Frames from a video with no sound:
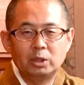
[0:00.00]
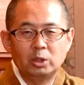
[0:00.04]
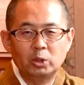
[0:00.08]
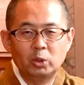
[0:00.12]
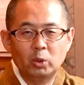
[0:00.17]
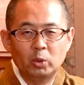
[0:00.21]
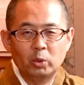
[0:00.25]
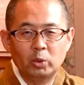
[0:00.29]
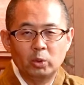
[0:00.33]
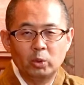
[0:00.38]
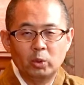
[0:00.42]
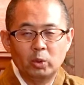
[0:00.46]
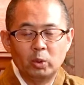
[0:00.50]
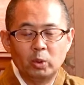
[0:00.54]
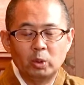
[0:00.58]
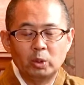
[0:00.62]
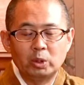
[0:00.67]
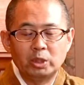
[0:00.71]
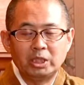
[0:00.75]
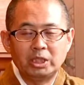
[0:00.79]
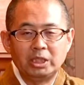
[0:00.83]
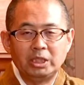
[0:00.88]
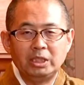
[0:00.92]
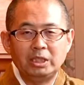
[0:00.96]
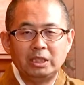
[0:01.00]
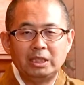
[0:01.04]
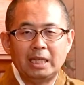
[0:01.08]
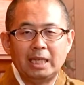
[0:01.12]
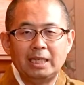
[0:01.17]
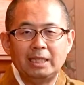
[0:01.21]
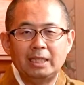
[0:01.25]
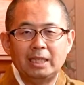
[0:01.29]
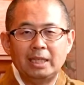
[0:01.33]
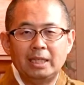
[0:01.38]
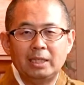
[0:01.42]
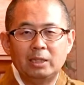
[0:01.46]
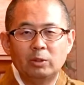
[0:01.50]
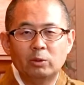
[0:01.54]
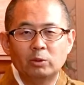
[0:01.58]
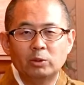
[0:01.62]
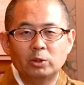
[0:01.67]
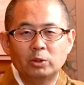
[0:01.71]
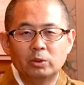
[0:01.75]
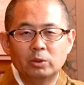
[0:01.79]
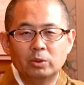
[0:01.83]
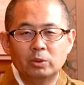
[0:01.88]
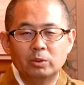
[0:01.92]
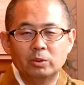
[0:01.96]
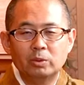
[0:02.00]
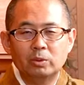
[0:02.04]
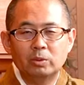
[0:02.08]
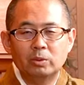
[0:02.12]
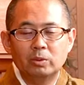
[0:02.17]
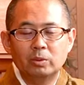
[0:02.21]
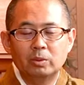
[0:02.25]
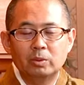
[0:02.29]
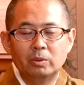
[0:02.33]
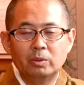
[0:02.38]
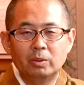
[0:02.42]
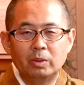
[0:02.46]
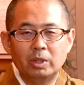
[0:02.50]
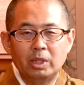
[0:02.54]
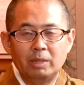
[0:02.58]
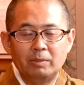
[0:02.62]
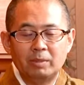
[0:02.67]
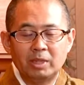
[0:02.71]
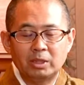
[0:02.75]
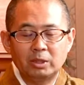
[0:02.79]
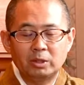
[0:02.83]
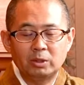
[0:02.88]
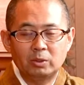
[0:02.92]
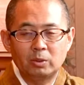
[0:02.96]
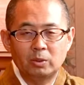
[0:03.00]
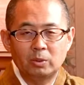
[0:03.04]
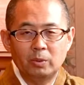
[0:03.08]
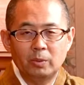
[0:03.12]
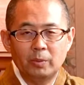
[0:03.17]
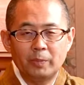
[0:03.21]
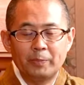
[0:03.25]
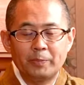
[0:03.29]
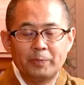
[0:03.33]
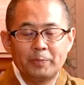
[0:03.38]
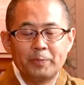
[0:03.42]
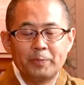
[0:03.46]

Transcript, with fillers: 象の身体的特徴を言いますと